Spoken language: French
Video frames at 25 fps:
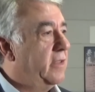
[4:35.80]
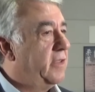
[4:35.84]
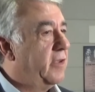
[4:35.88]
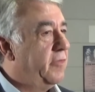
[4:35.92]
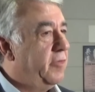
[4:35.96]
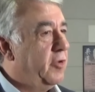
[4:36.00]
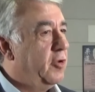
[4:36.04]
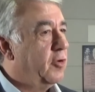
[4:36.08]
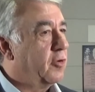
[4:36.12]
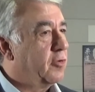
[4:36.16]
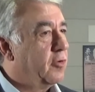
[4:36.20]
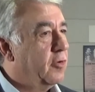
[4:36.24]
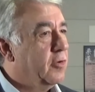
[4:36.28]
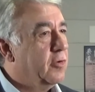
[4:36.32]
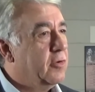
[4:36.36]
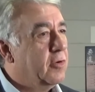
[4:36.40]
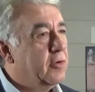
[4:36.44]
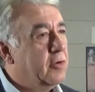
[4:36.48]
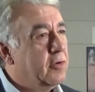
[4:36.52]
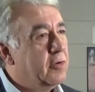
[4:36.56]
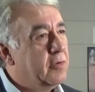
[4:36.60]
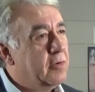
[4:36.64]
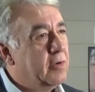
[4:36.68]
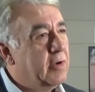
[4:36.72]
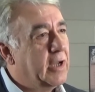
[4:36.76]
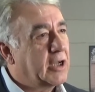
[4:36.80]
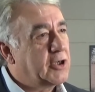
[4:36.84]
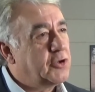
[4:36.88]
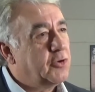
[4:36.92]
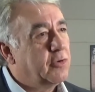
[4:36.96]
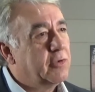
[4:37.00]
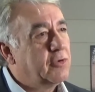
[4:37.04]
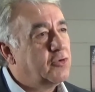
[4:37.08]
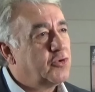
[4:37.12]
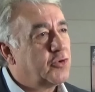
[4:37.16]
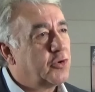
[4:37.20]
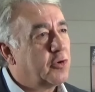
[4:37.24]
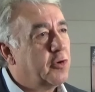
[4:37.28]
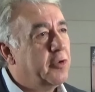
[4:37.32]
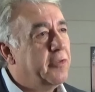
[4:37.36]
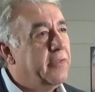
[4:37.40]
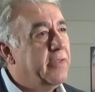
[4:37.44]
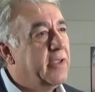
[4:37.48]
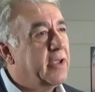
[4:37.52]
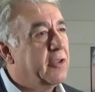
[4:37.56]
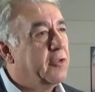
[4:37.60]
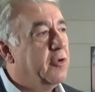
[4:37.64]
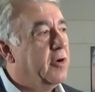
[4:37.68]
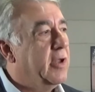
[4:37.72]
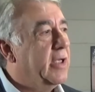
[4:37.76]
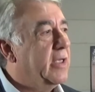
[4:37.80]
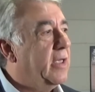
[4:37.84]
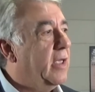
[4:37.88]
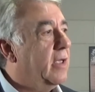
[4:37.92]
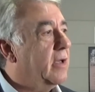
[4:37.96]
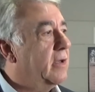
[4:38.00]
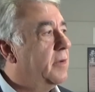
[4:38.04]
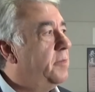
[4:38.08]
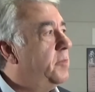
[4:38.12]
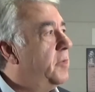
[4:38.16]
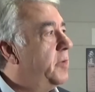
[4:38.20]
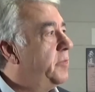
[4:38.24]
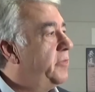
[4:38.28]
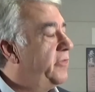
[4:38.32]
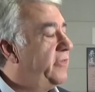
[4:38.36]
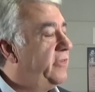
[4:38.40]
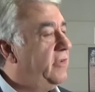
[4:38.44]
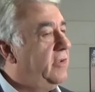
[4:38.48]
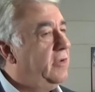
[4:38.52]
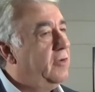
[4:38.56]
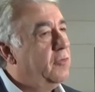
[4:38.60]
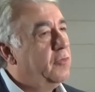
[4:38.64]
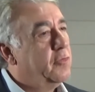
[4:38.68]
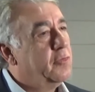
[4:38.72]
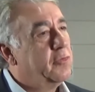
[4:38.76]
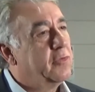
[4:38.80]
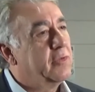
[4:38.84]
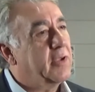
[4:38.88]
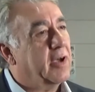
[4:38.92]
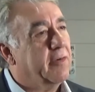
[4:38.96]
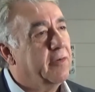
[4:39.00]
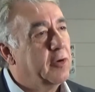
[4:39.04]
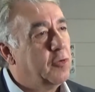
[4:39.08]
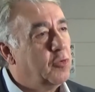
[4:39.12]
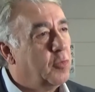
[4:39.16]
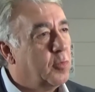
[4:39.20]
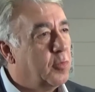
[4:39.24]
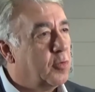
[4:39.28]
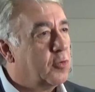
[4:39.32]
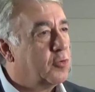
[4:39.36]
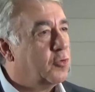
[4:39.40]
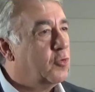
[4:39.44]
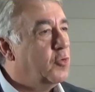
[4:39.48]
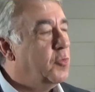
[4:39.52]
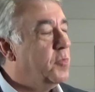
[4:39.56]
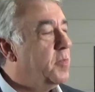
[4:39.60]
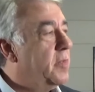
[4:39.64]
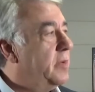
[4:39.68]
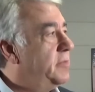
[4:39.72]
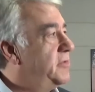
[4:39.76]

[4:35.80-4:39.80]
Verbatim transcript: c'est évident que l'argent est toujours le nerf de la guerre, et même si nous travaillons beaucoup,